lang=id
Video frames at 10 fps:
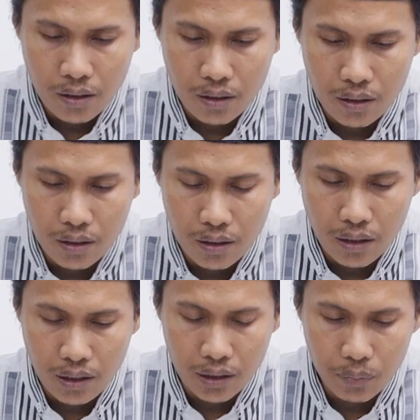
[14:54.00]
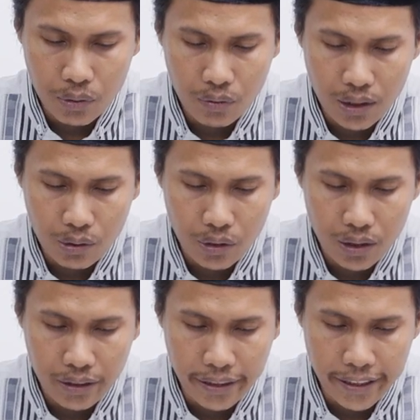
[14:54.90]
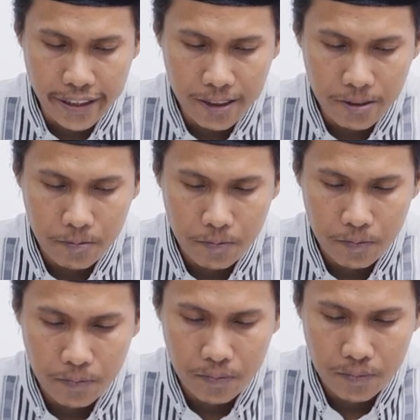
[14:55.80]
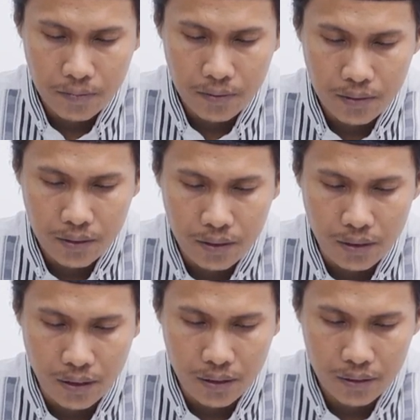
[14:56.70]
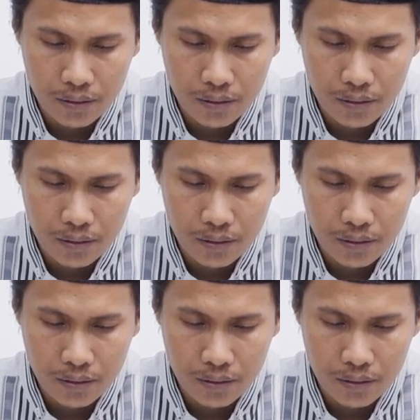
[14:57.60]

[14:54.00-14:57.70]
Uh, adapun waktu ikhtiar, ya,